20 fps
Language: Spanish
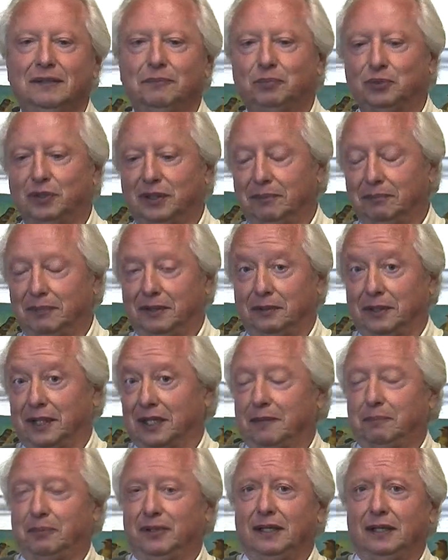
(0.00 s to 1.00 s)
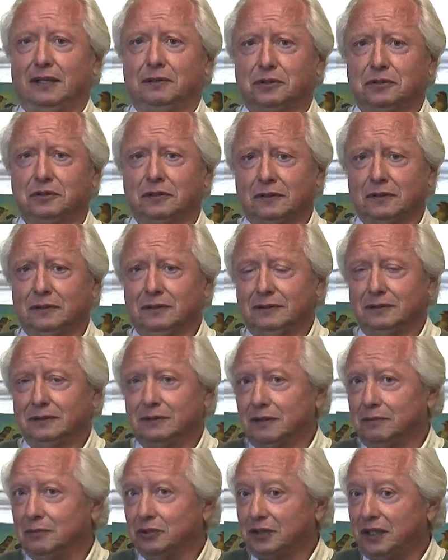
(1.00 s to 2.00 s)
pues me voy a despedir de vosotros,
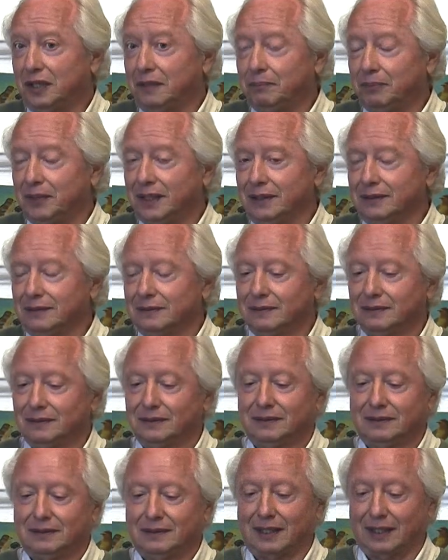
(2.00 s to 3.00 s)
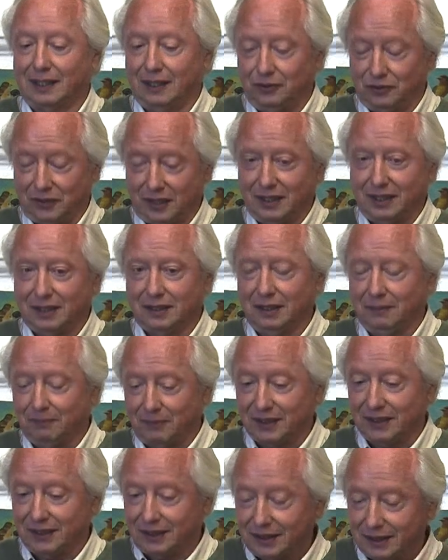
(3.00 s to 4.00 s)
como siempre, que es lo que hay que hacer,
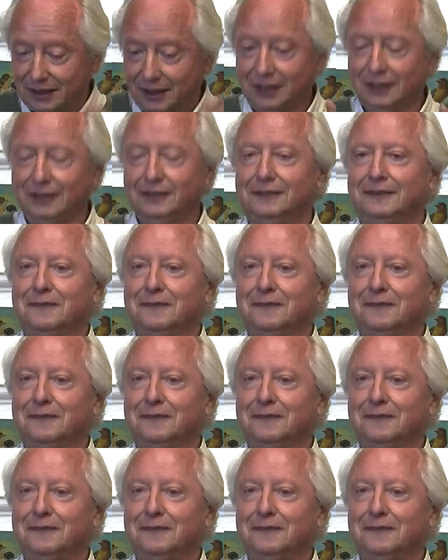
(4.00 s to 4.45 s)
parece ser